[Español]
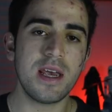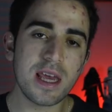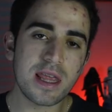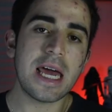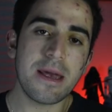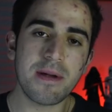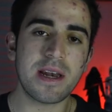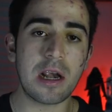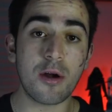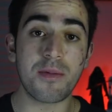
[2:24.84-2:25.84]
Y de ahí
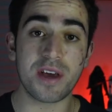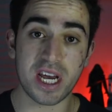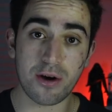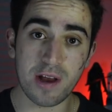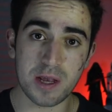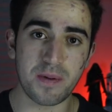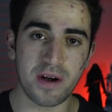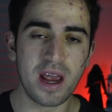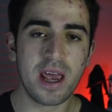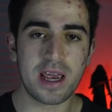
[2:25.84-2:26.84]
viene el nombre de CRISPR,
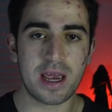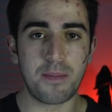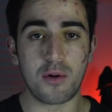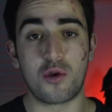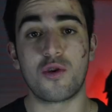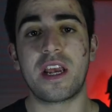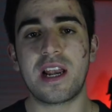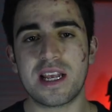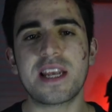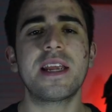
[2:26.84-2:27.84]
que por sus
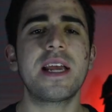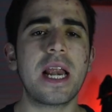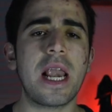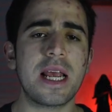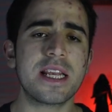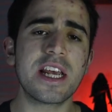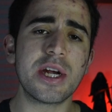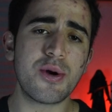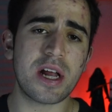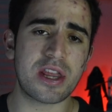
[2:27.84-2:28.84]
siglas en inglés
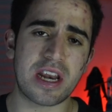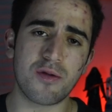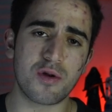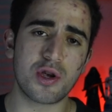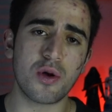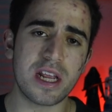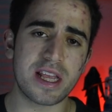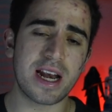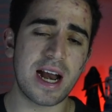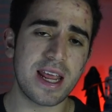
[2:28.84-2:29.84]
tiene una traducción
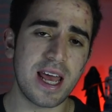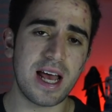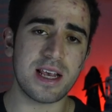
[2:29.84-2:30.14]
literaria